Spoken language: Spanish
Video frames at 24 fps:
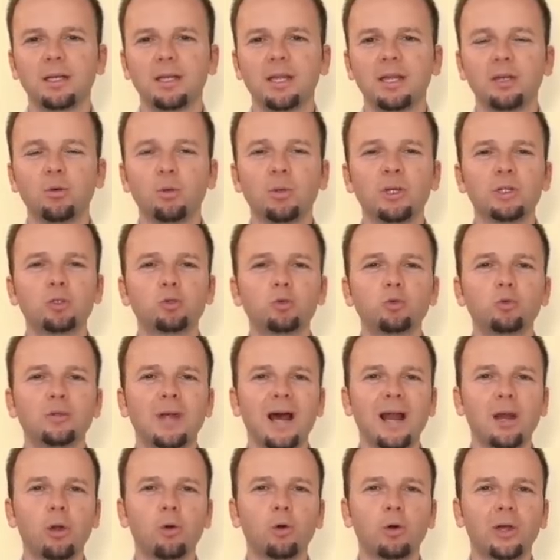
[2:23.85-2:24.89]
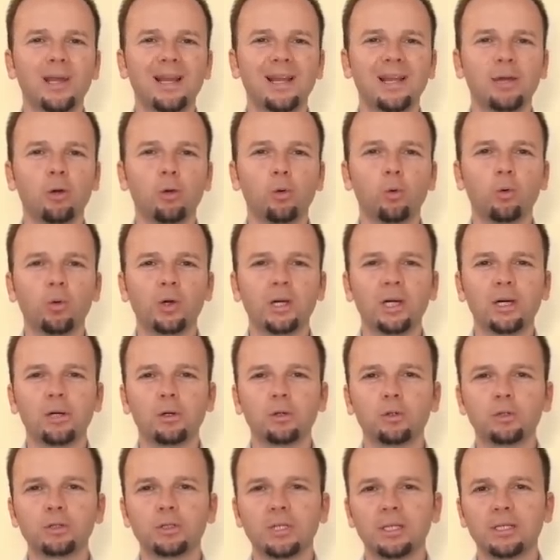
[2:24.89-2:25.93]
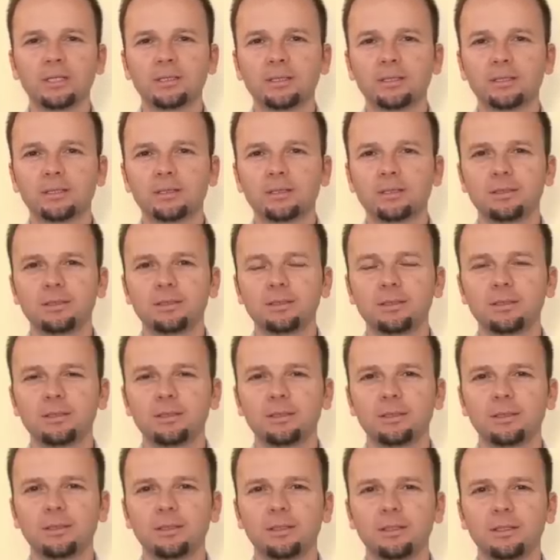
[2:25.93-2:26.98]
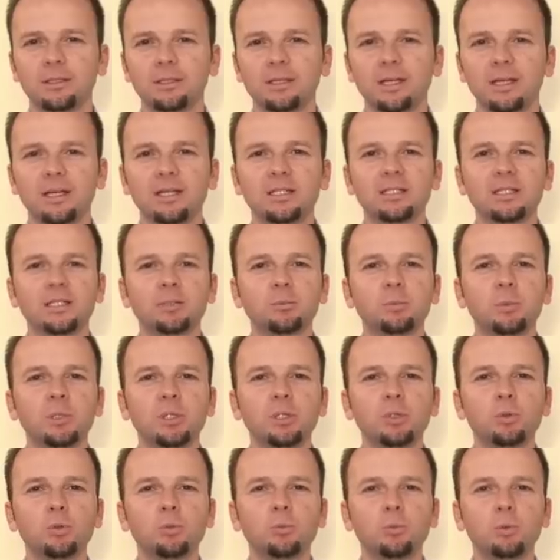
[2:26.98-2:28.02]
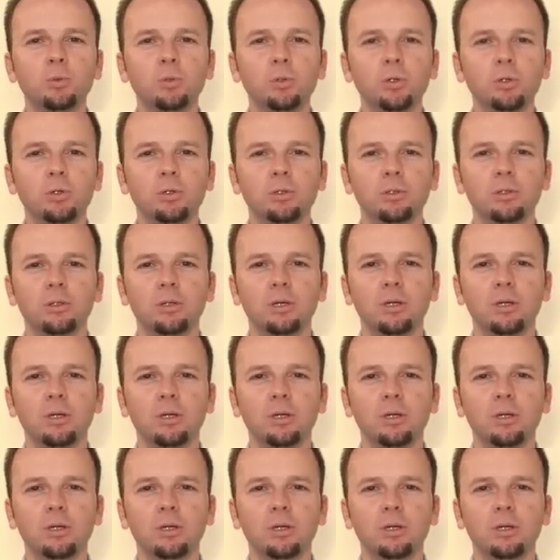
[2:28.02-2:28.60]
que no eres un algo que le ocurren cosas, que eres espíritu puro,